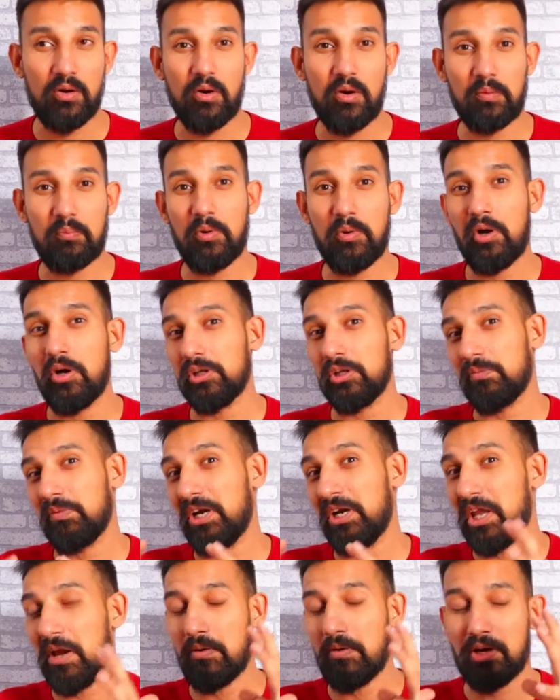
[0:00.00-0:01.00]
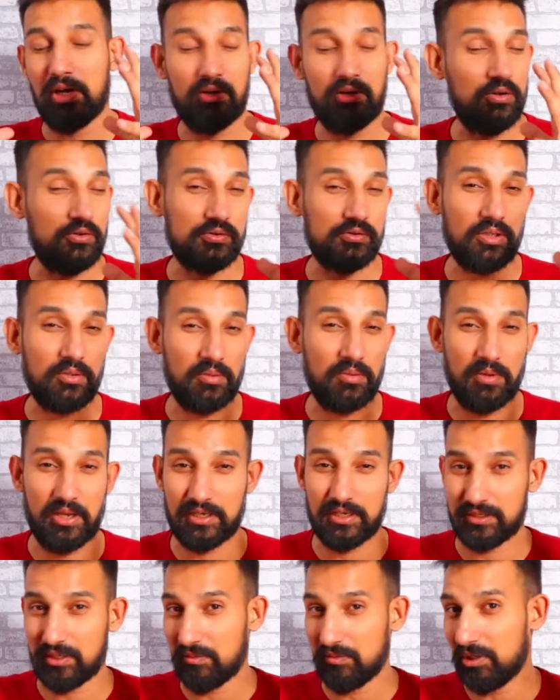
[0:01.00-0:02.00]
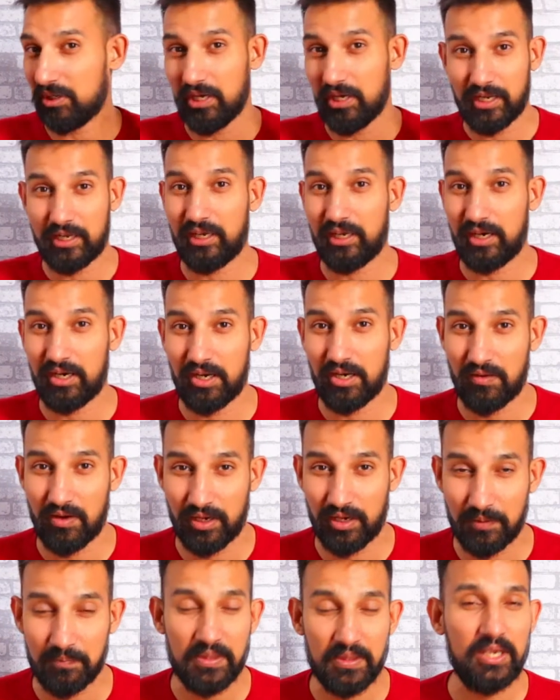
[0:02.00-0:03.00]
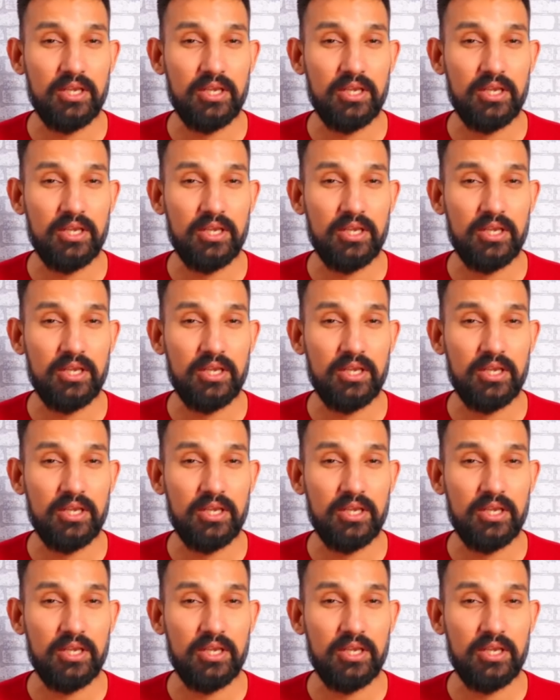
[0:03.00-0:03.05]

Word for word: और बहुत बढ़िया बढ़िया कॉन्सर्ट हमारे सामने लेकर आने वाला है